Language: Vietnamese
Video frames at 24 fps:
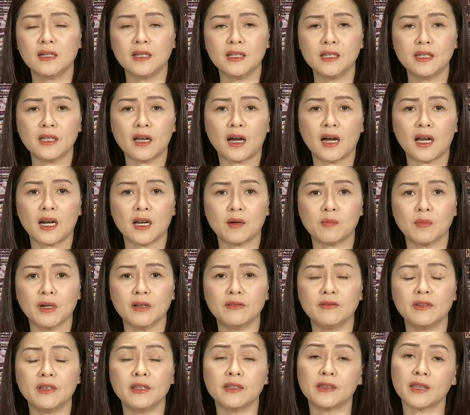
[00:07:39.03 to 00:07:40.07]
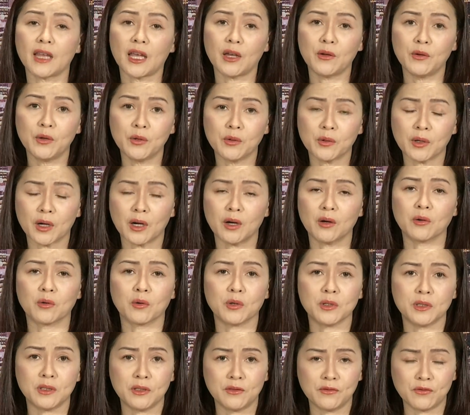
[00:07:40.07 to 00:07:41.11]
Lý do là bởi vì theo yêu
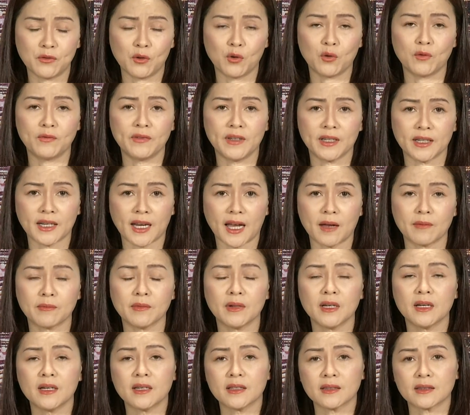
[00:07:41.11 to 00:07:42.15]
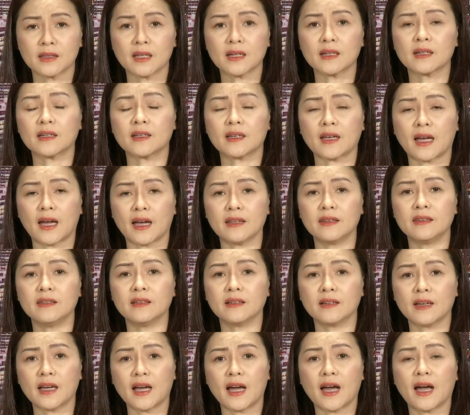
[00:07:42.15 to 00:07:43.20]
cầu của chính phủ Việt Nam, tất cả
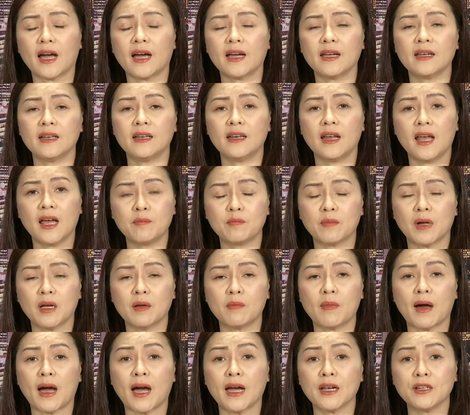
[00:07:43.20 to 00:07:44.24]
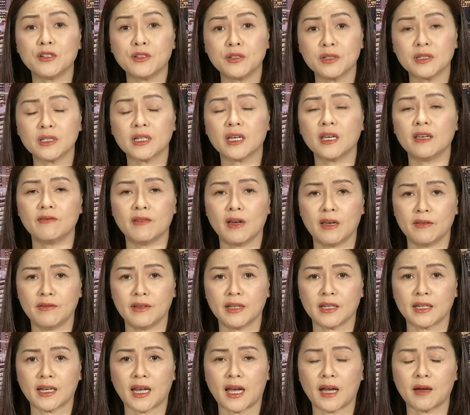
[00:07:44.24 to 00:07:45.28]
những ai lên máy bay trước khi về
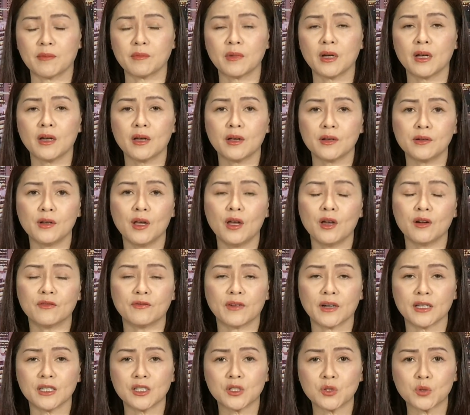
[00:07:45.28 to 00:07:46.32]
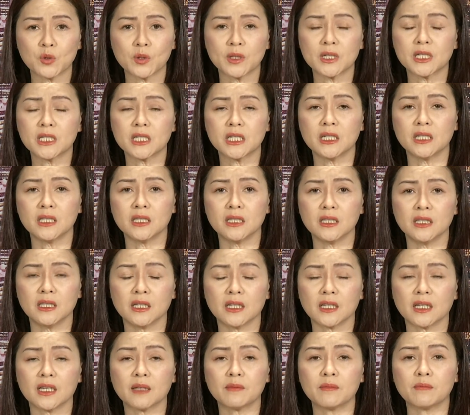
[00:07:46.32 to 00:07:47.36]
Việt Nam đều phải xuất trình
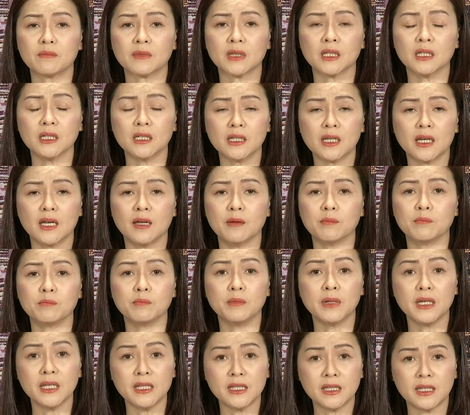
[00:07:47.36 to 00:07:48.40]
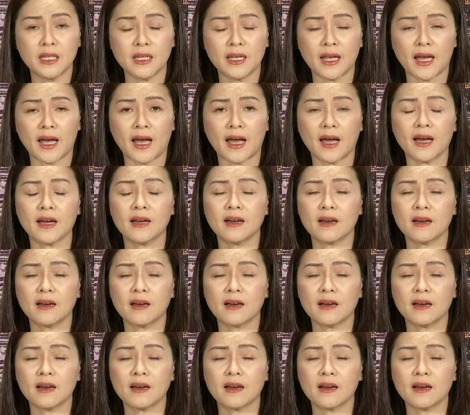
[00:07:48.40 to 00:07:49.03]
những cái thử nghiệm PCR